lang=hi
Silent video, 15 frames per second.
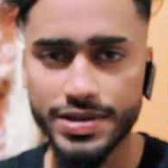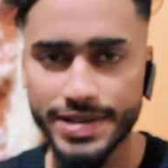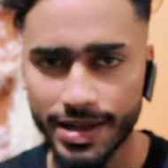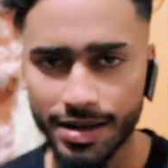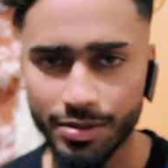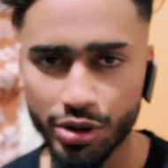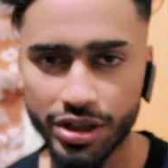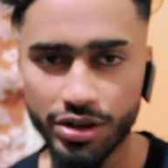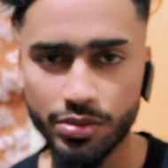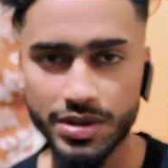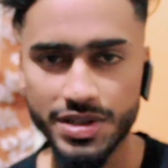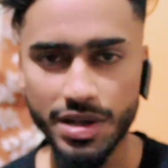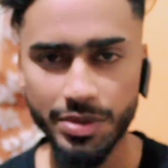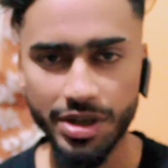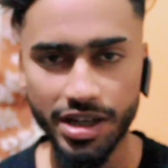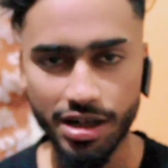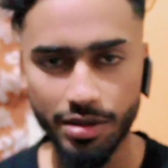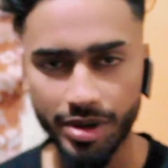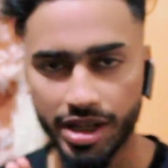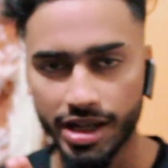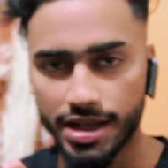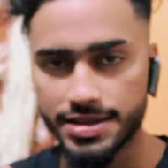असलम व्हाट्सअप एक
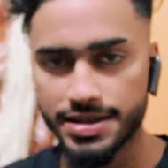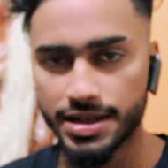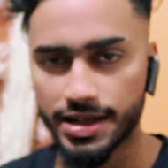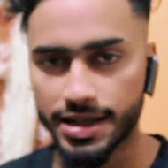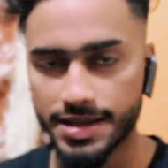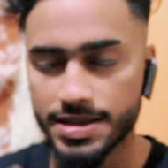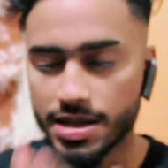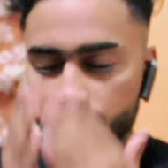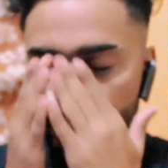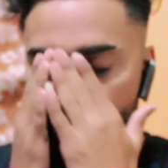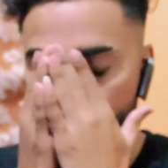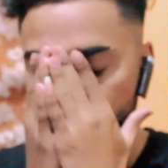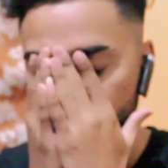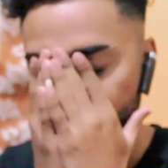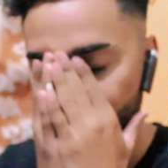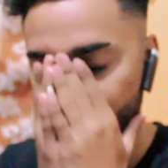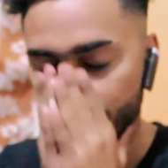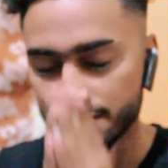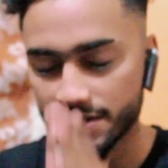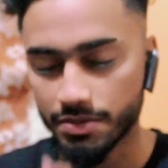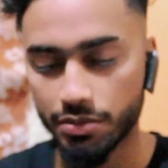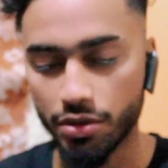आर्मी क्या हाल चाल है कैसे आप सब उम्मीद करते हैं
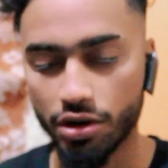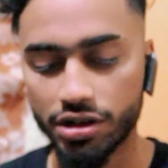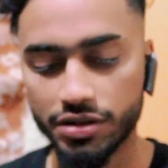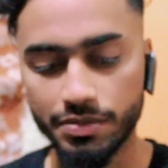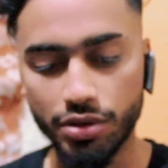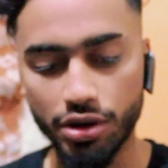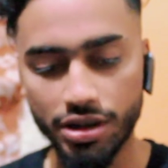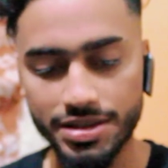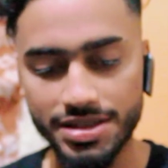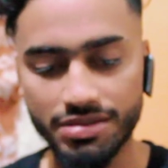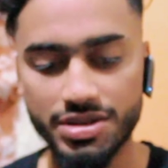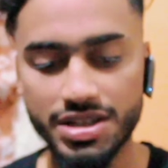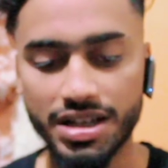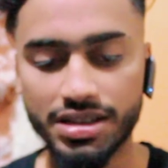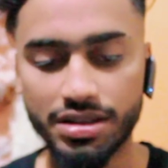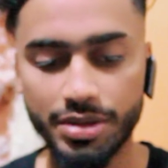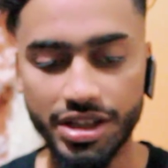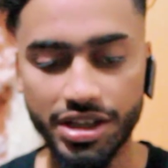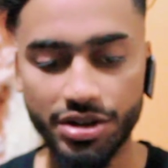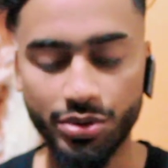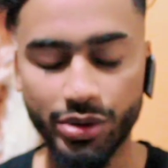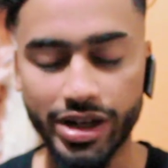आप सब बहुत बहुत से भी ज़्यादा
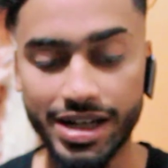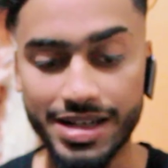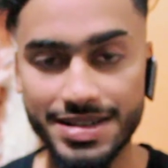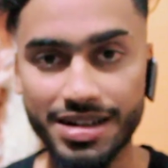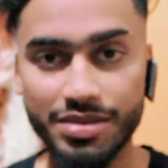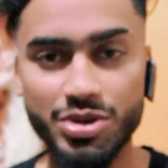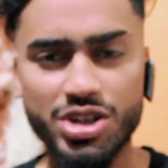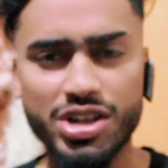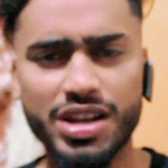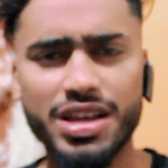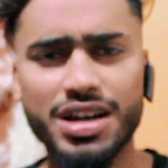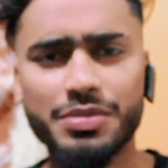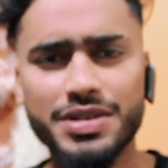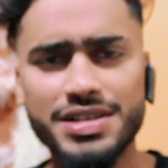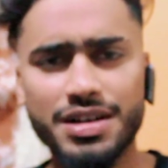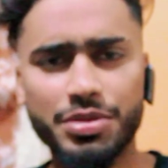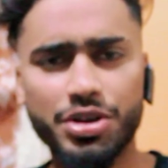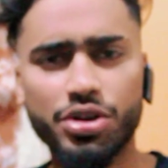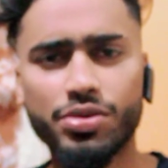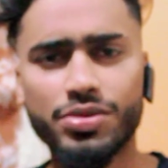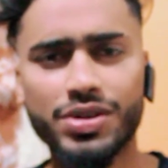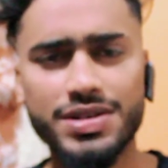बढ़िया होंगे हाजिर पेश करते हैं आपके सामने
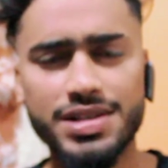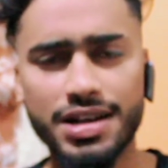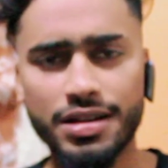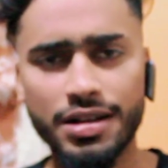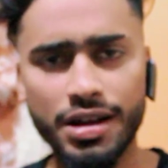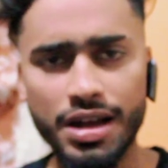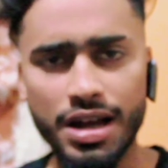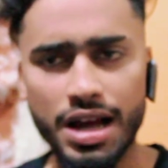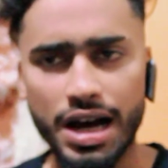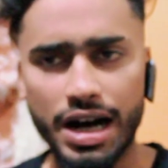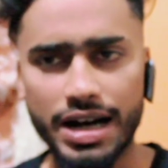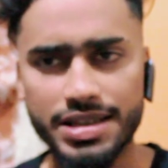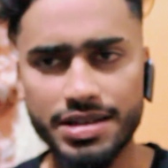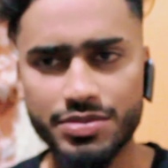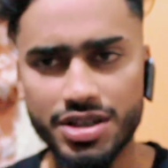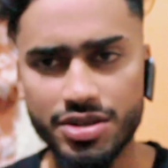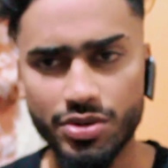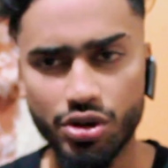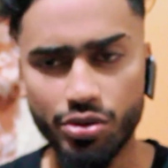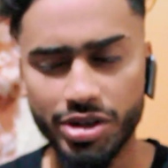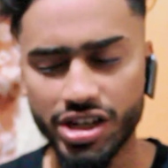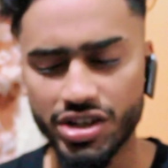न्यू वीडियो के साथ आज हम जिस
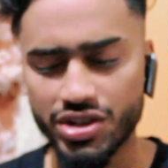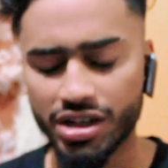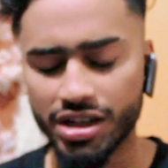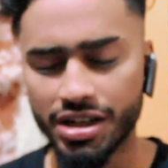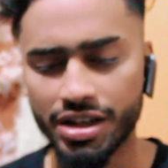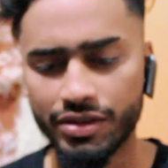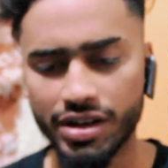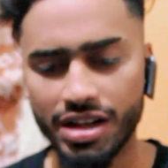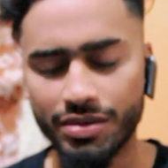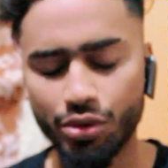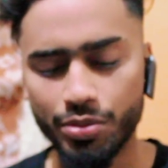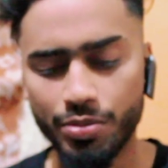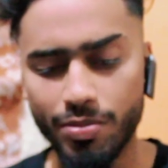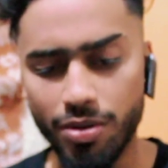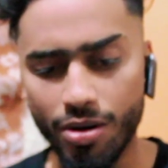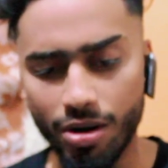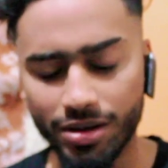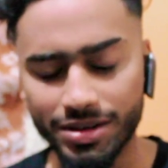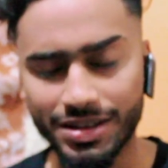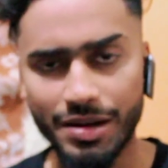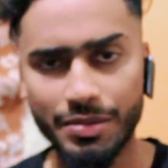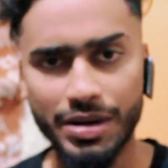वीडियो पर रिएक्शन करने वाले हैं वो
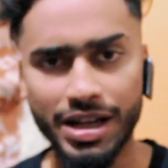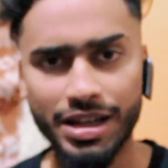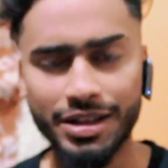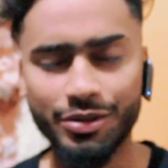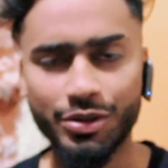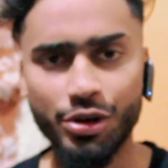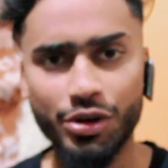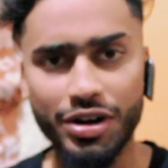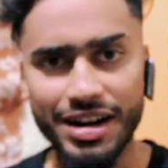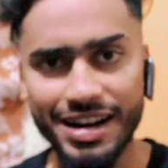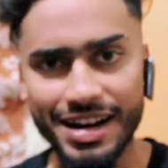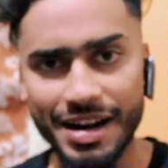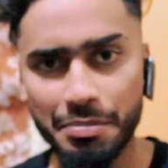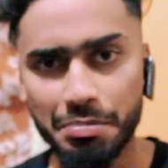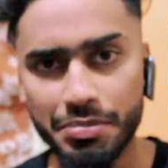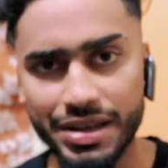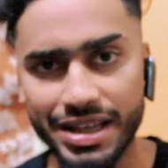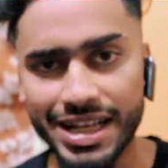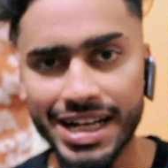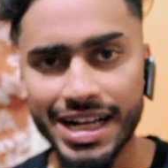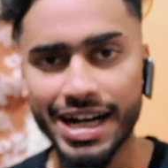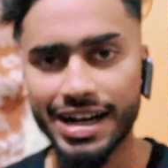बहुत कमाल की वीडियो और रबी
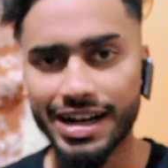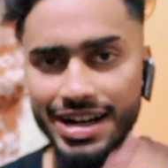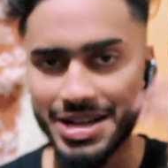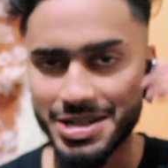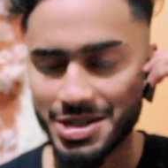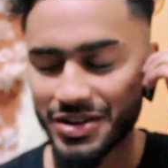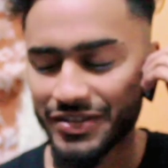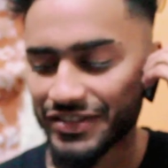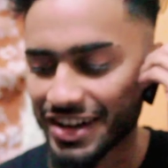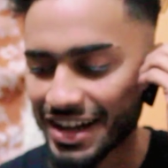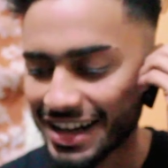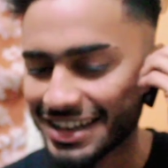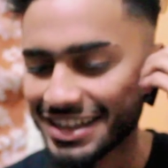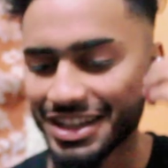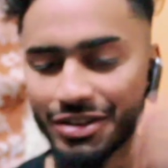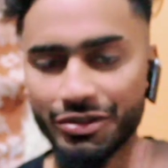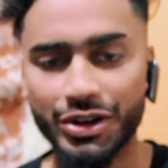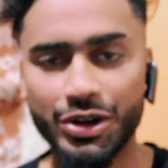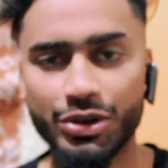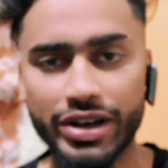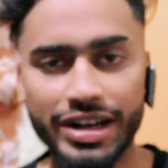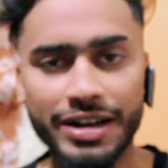का काशिफ खान की
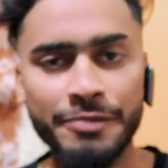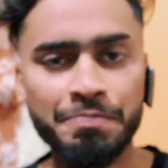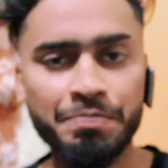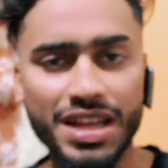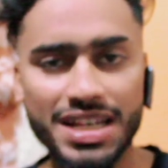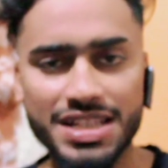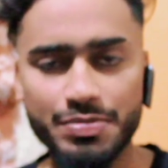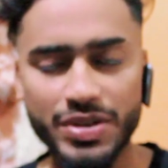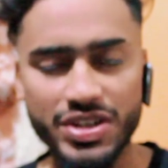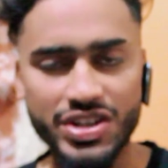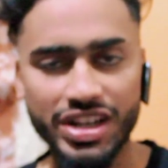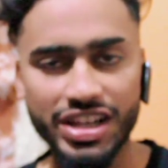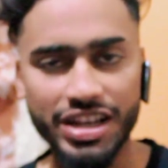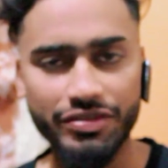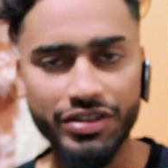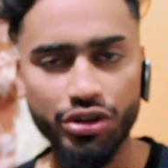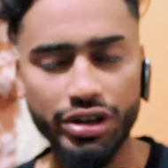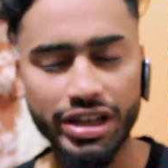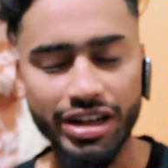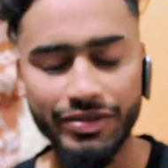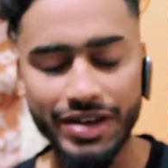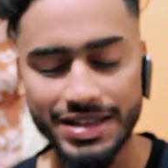वीडियो है स्पेशली ये वीडियो की
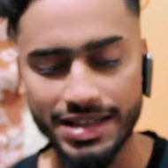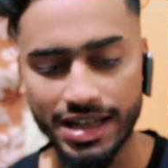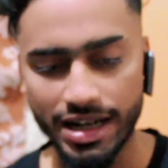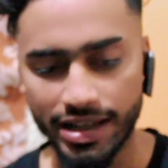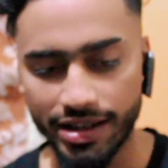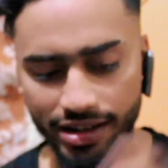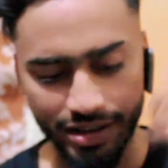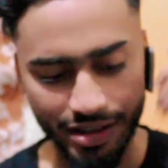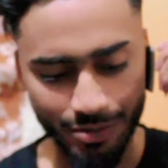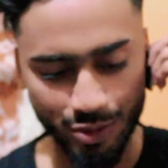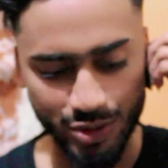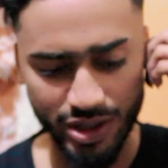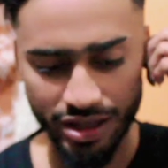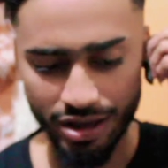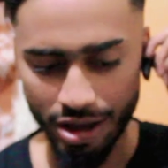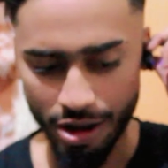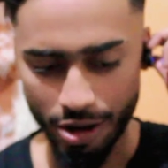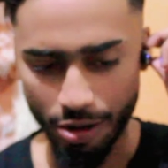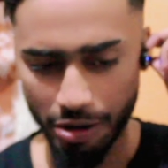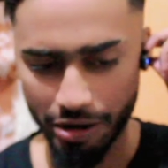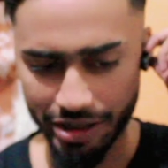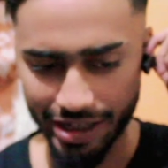रिक्वेस्ट कराई गई है मुझे
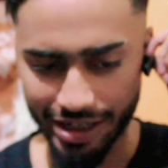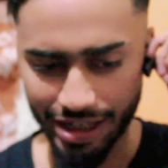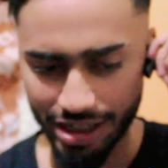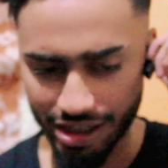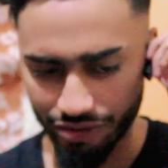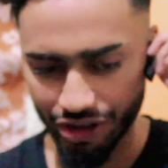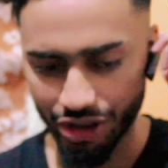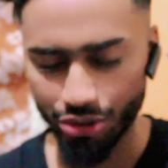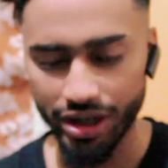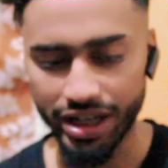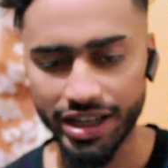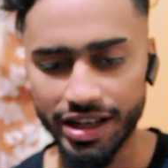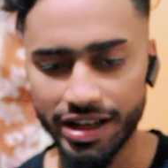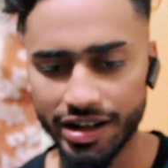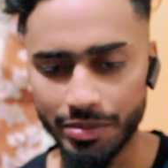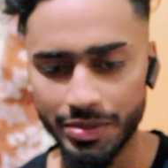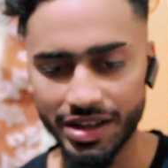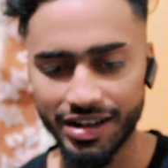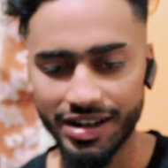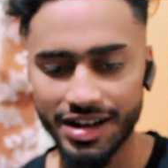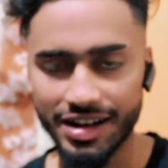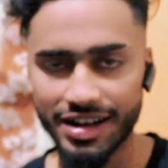और ये कल ही वीडियो आई है रबी
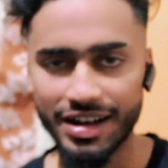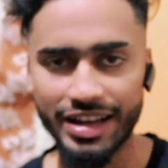का,